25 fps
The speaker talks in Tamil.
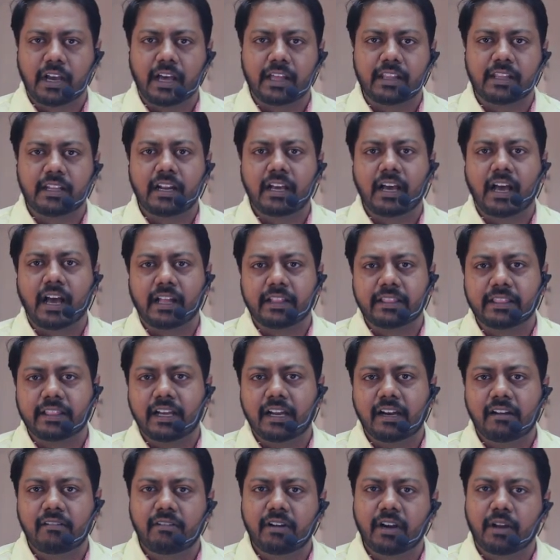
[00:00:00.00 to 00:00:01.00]
அதில் அந்த
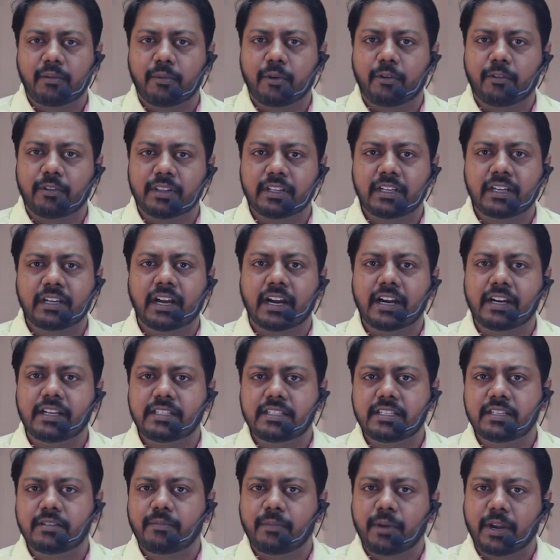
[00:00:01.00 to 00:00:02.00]
அளவு நம்ம வந்து
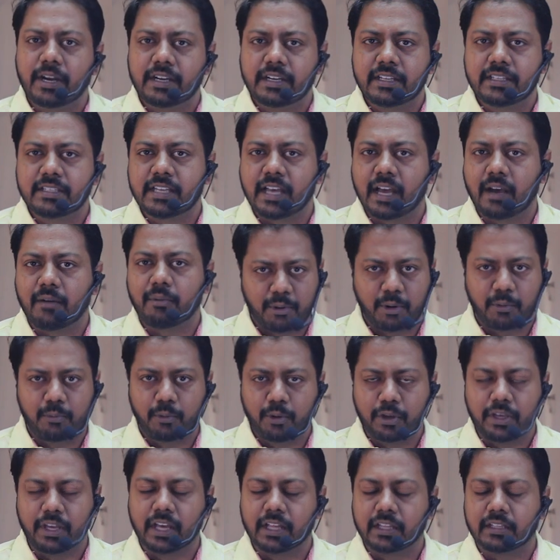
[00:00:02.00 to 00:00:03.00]
கடித்து மென்று சாப்பிட
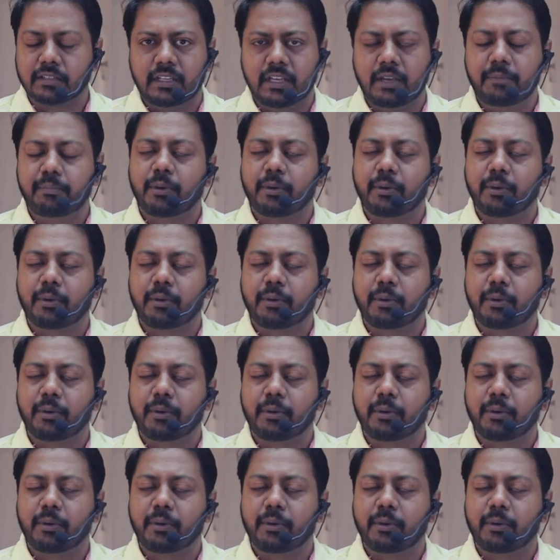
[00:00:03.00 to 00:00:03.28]
முடியாது